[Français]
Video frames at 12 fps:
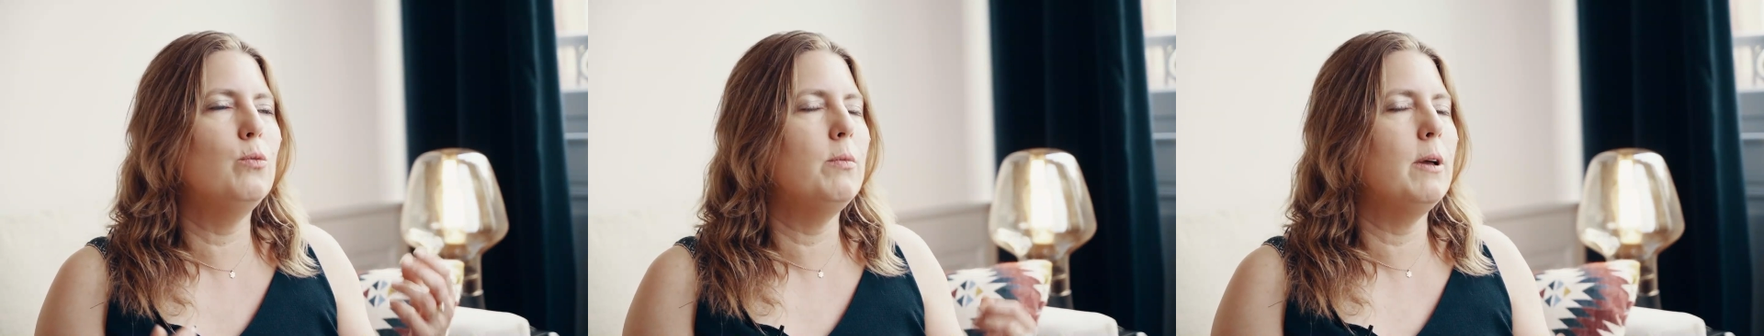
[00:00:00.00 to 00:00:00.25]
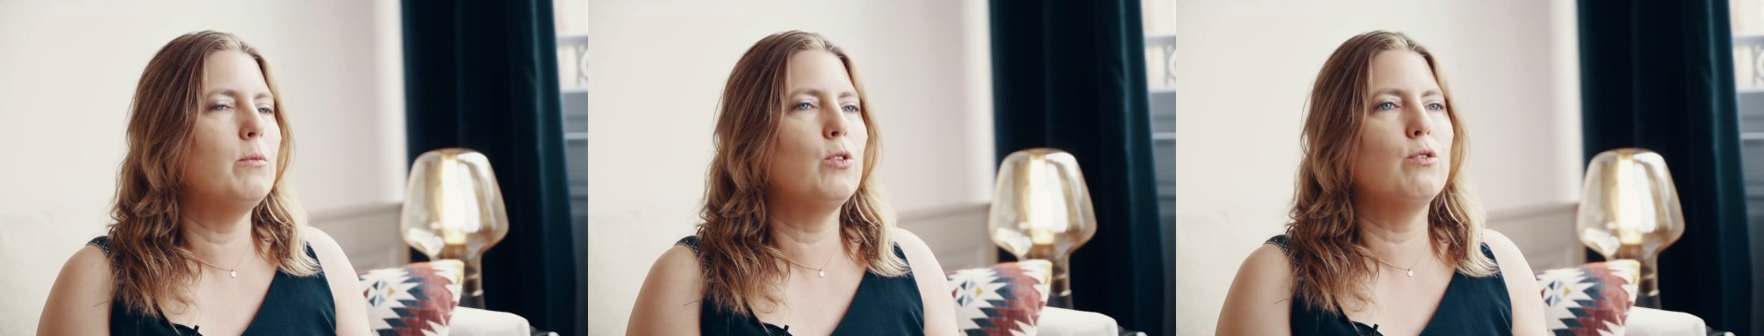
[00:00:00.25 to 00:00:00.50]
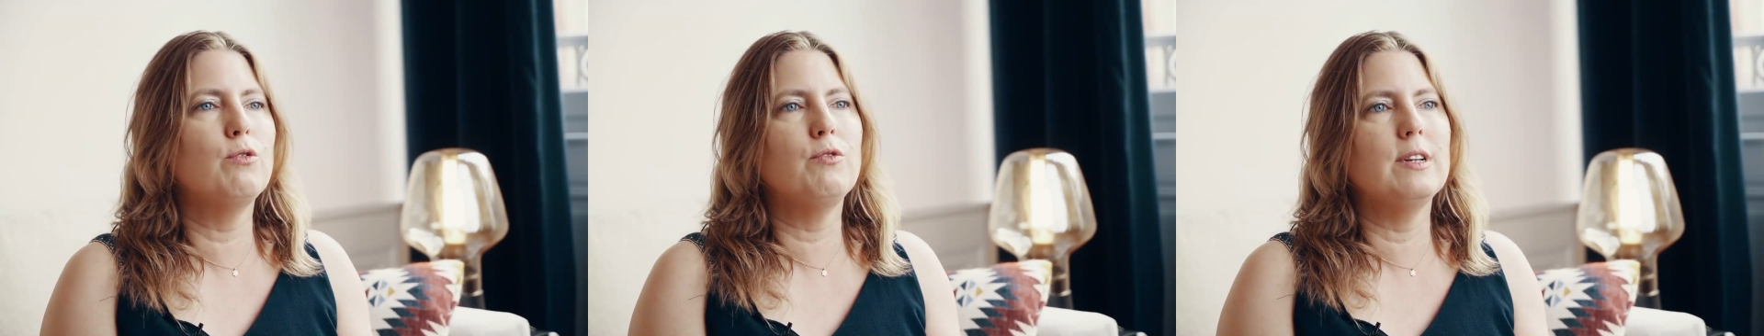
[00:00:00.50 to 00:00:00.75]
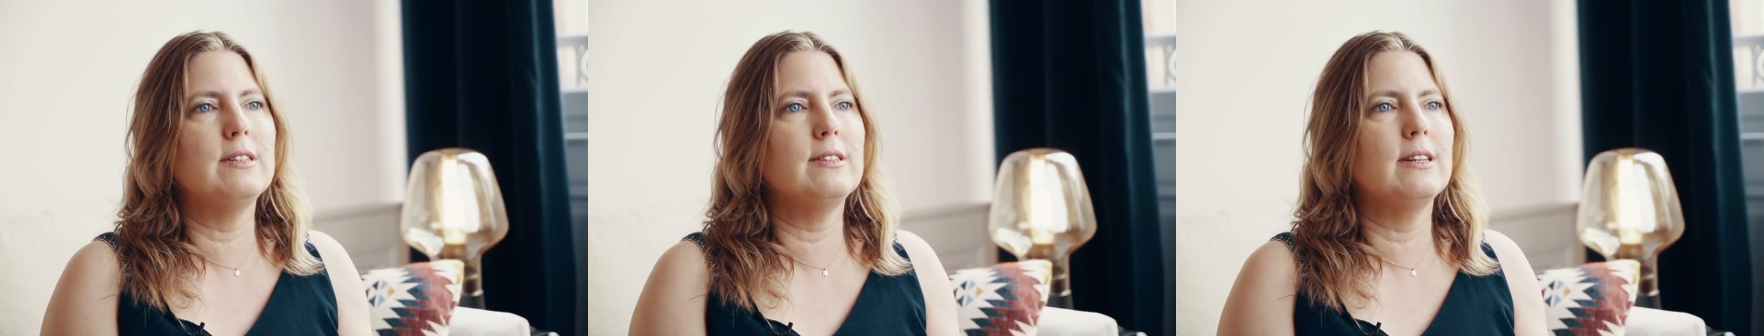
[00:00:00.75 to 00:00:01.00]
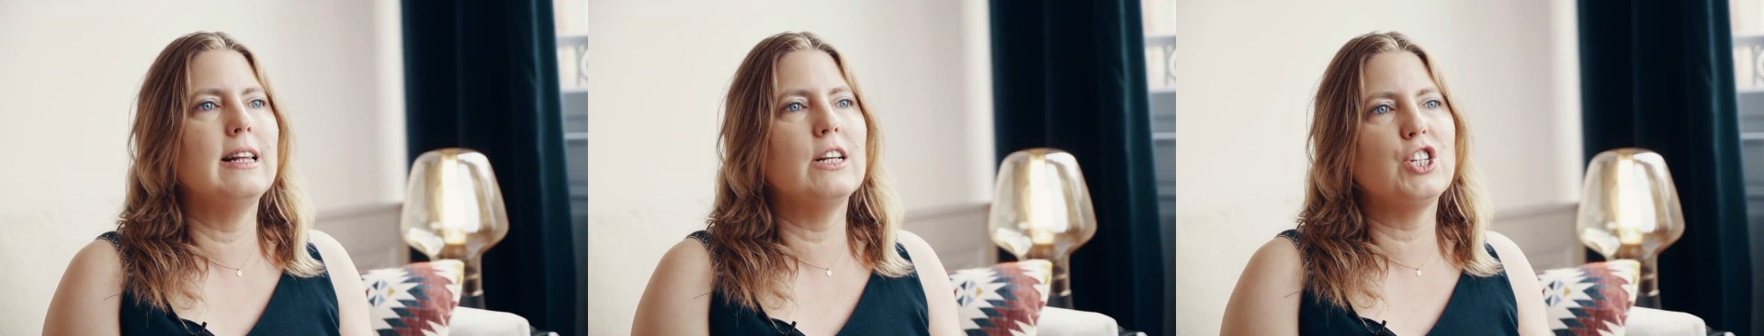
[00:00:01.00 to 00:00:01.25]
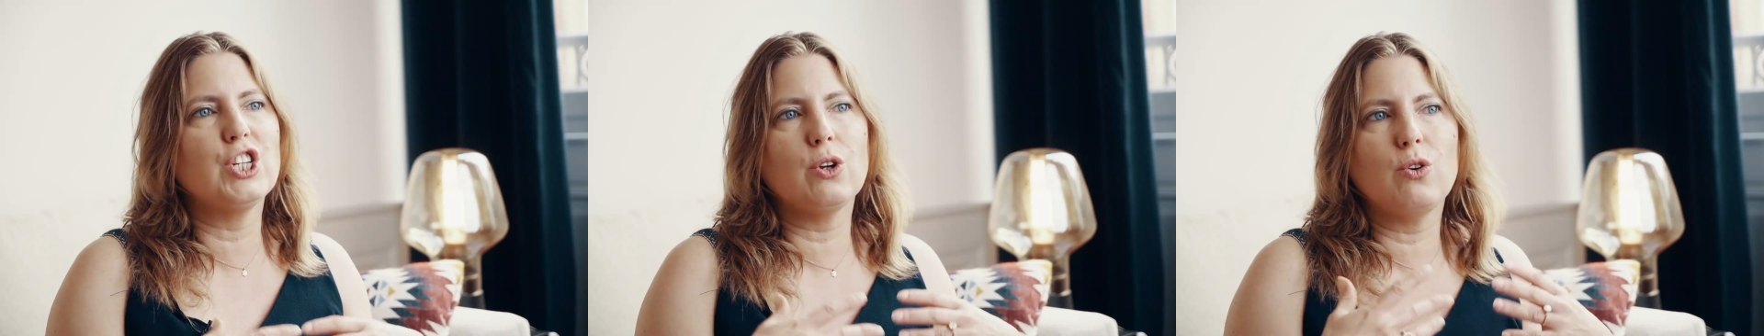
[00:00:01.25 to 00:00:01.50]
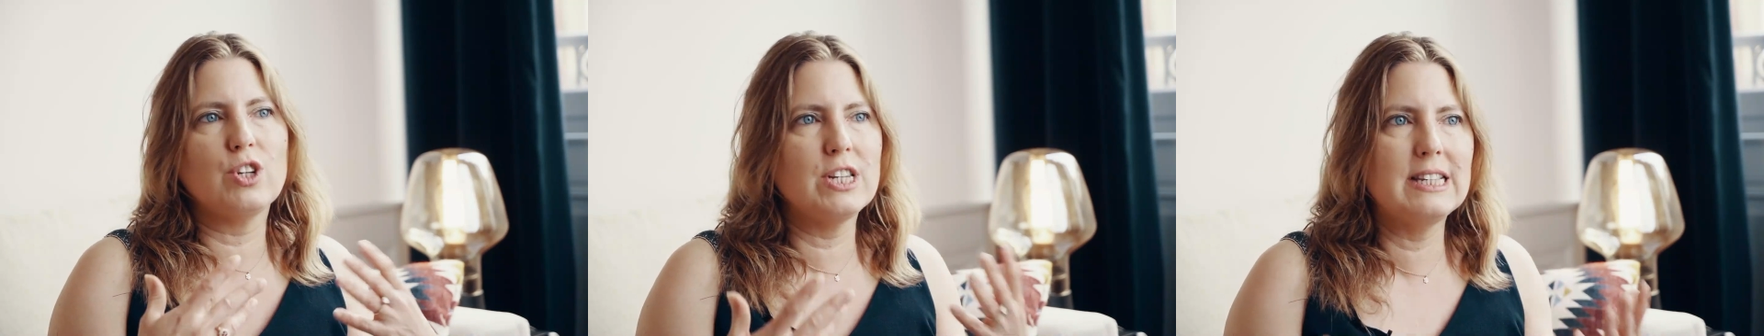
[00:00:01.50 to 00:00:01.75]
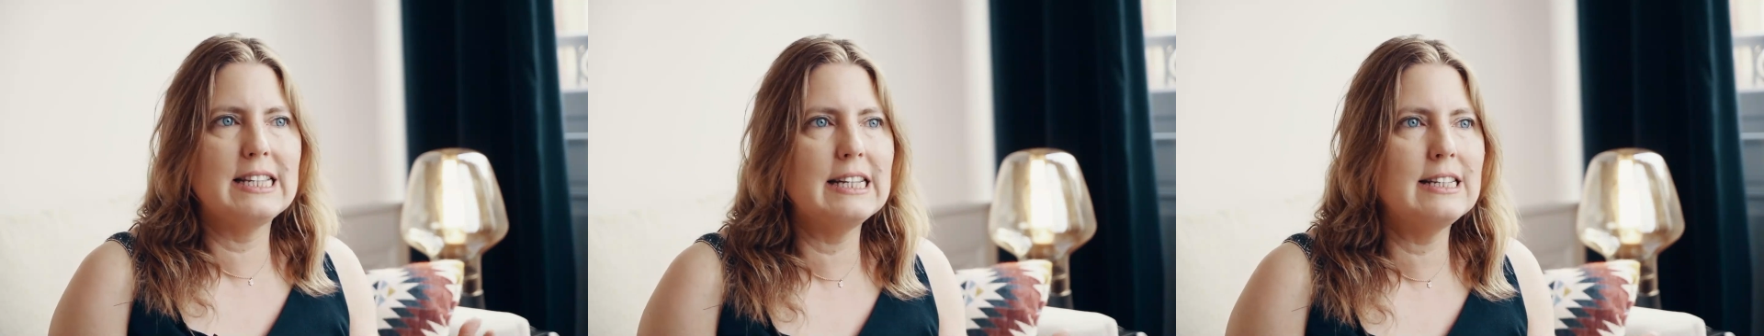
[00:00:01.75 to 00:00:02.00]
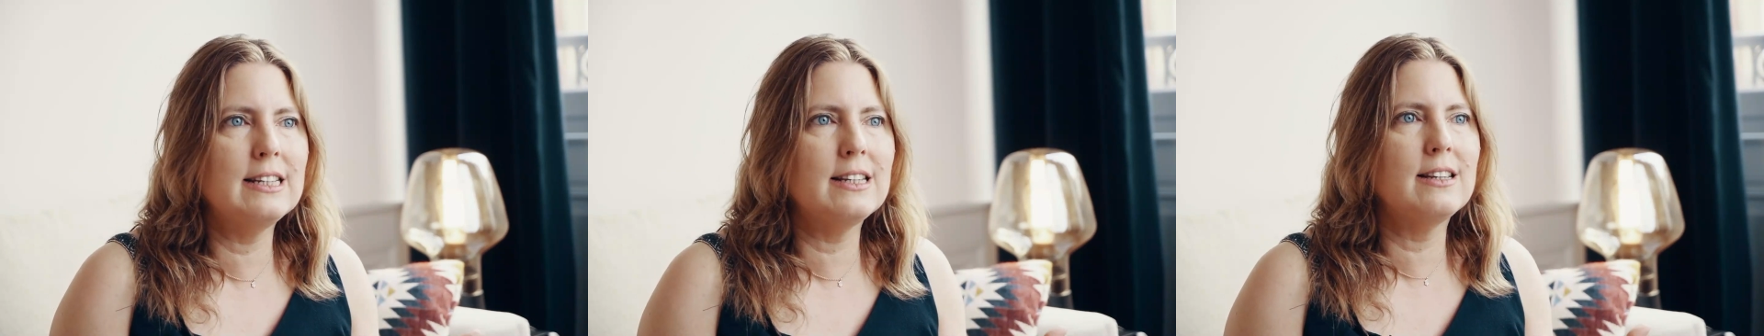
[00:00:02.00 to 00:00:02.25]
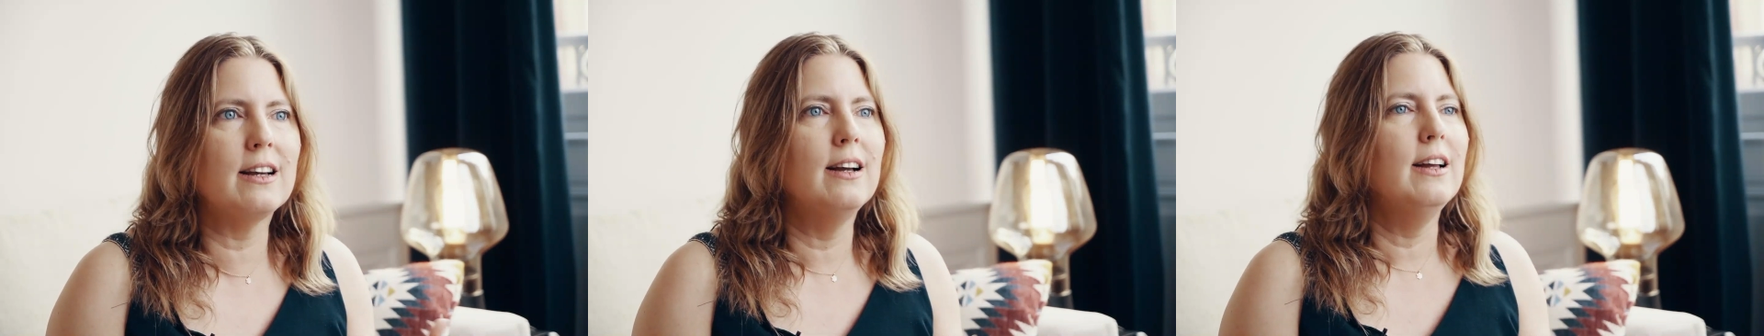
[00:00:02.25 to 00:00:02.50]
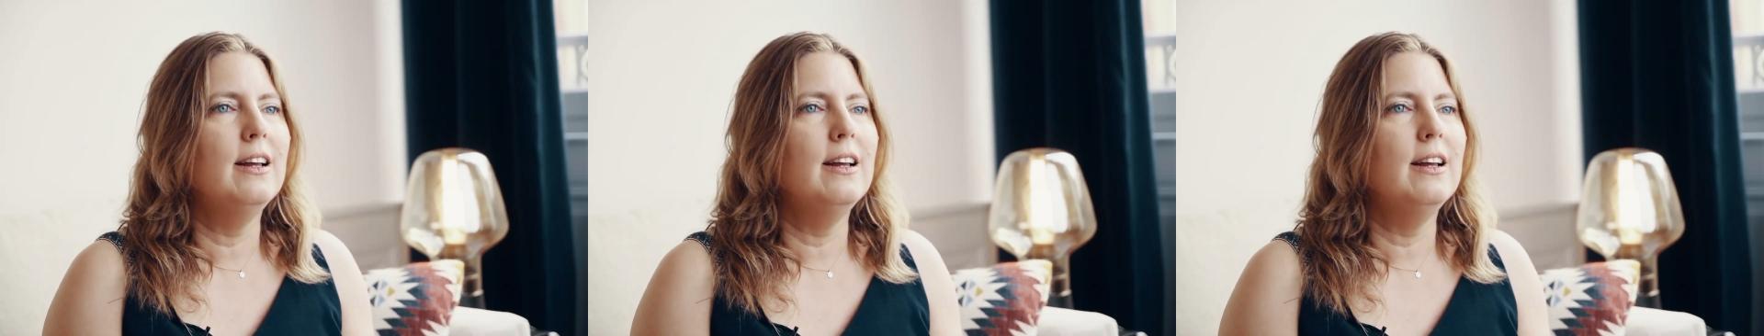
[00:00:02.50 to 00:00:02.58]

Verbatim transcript: ou même que vous fassiez de la chirurgie esthétique,